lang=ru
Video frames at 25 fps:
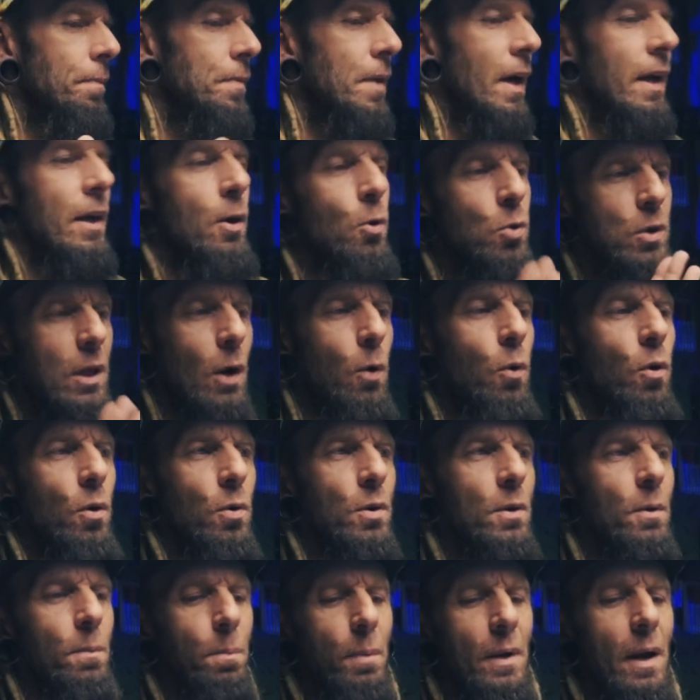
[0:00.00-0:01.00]
Да, и вот
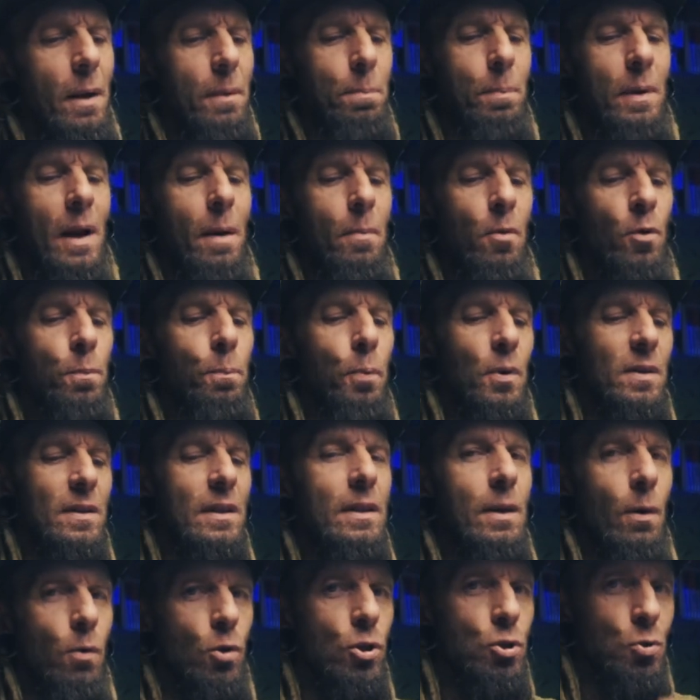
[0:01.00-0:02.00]
такое, блядь, прямо вот после
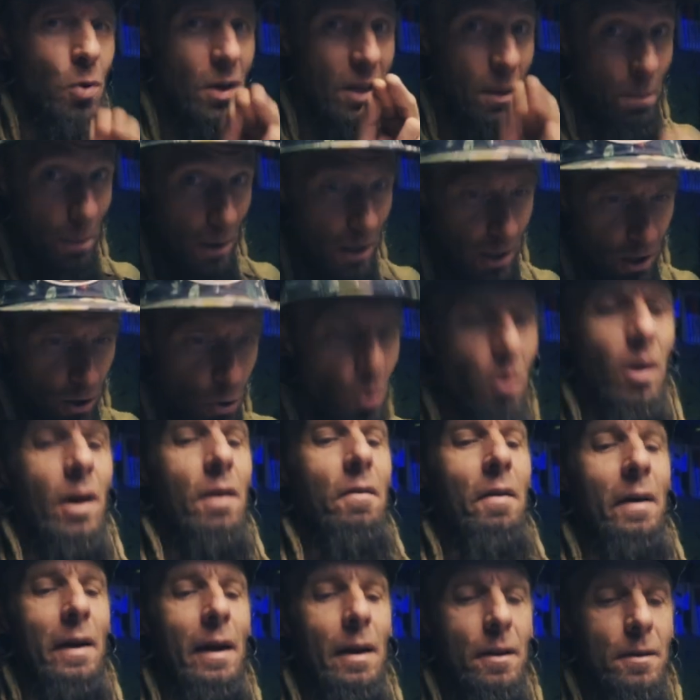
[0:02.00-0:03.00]
того, что они про нее
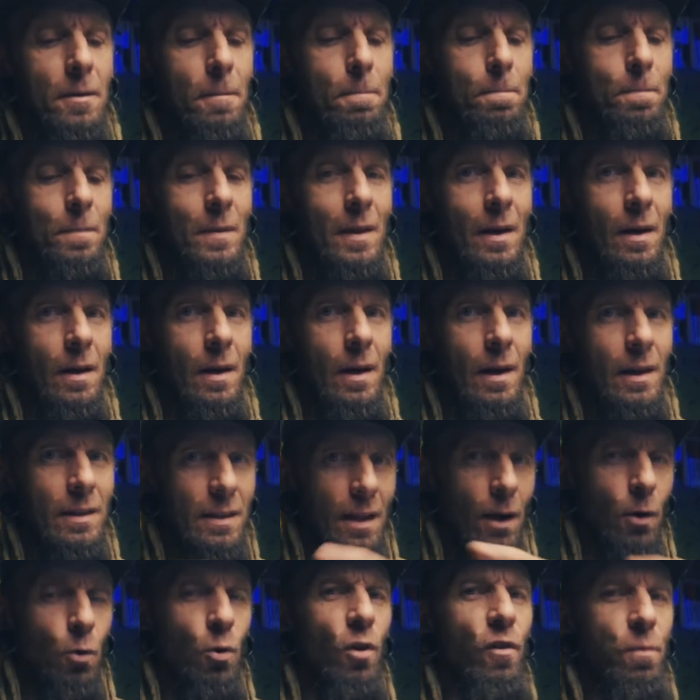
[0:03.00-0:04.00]
говорят,
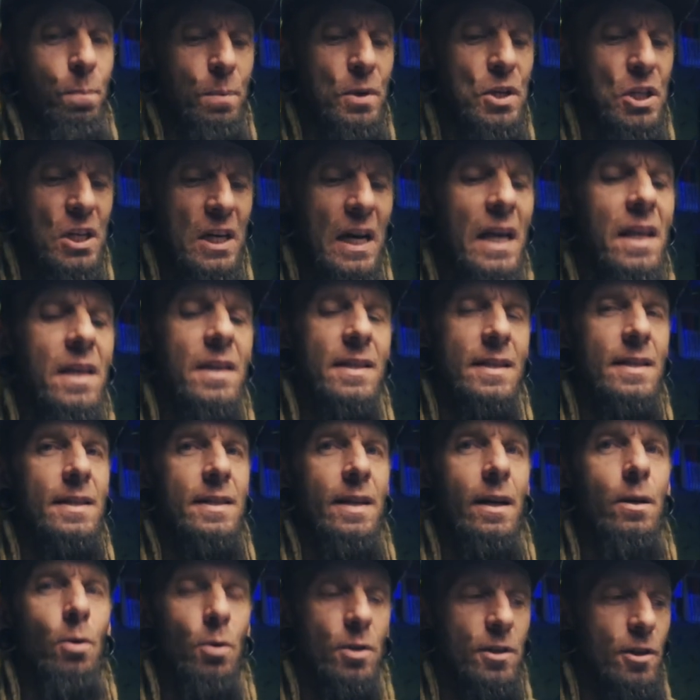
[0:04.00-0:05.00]
такое впечатление
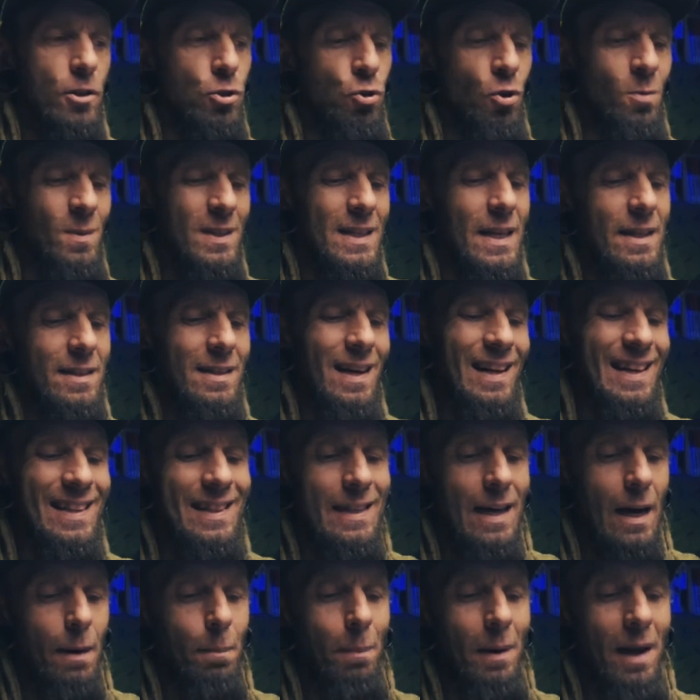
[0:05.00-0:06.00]
создается, что им сказали,
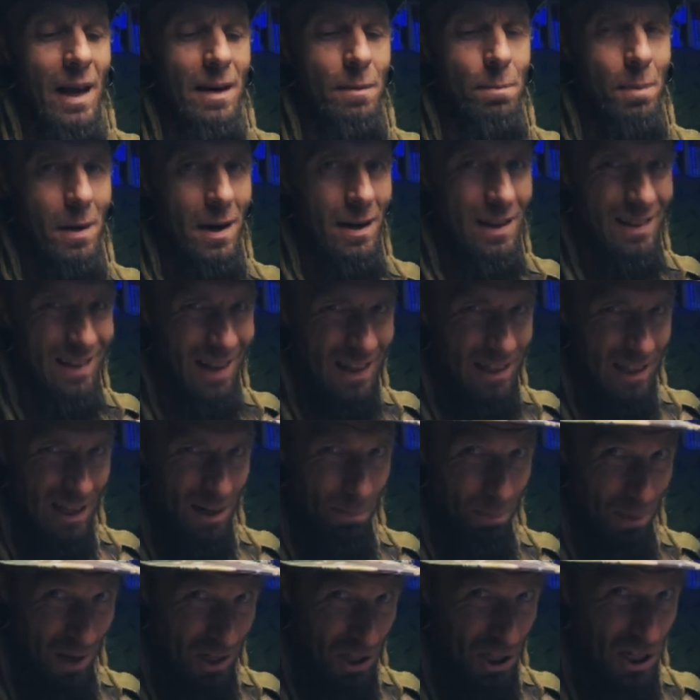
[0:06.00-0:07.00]
так, блядь, про, ладно,
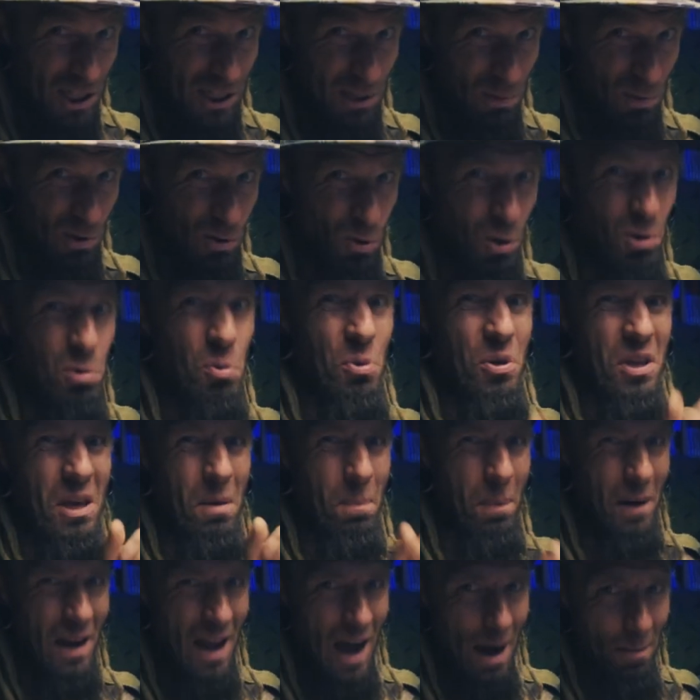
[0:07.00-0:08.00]
про 6700 не
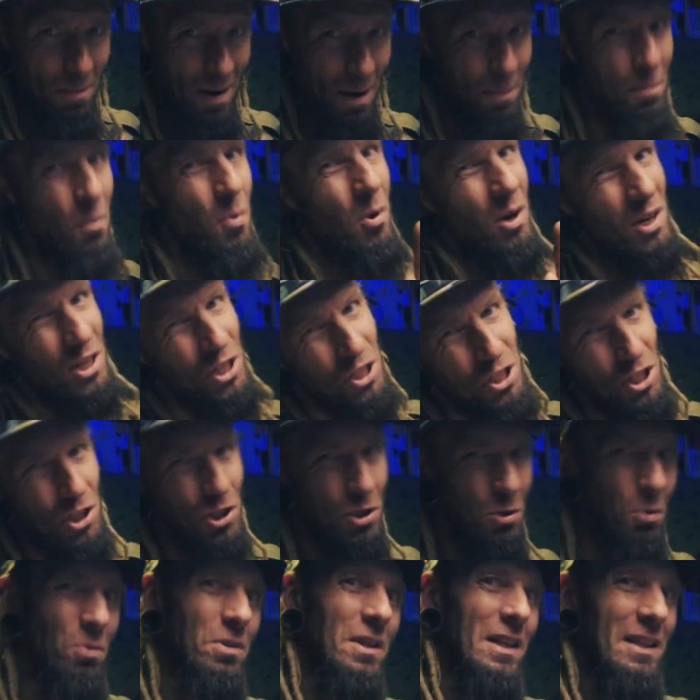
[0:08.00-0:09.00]
прямо, можете
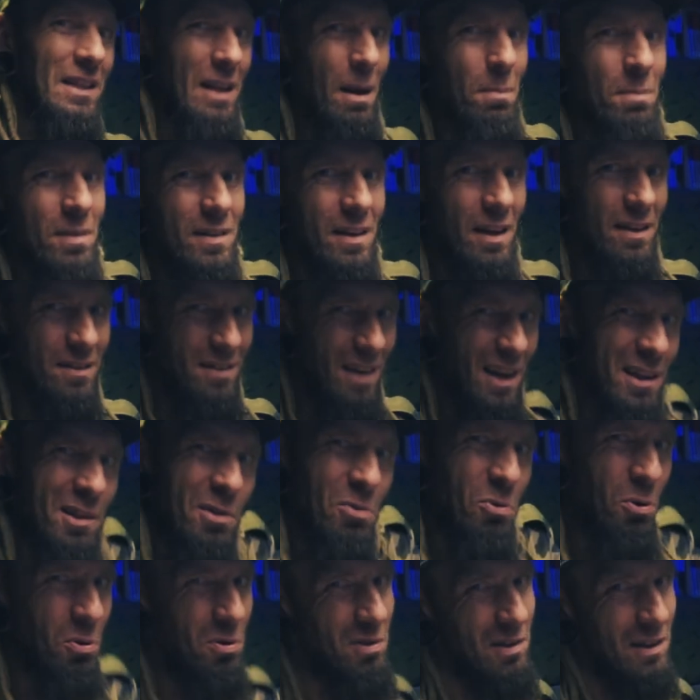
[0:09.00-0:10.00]
что-то там сказать,
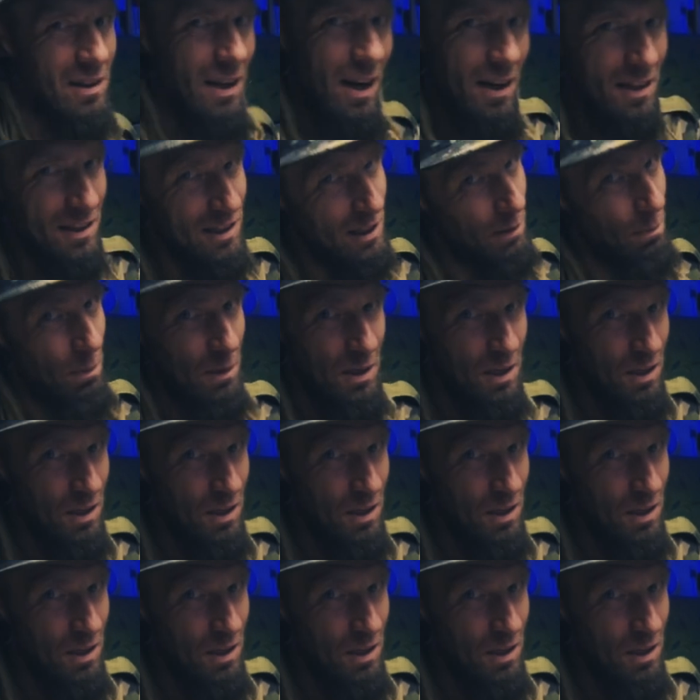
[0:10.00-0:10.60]
но так, типа,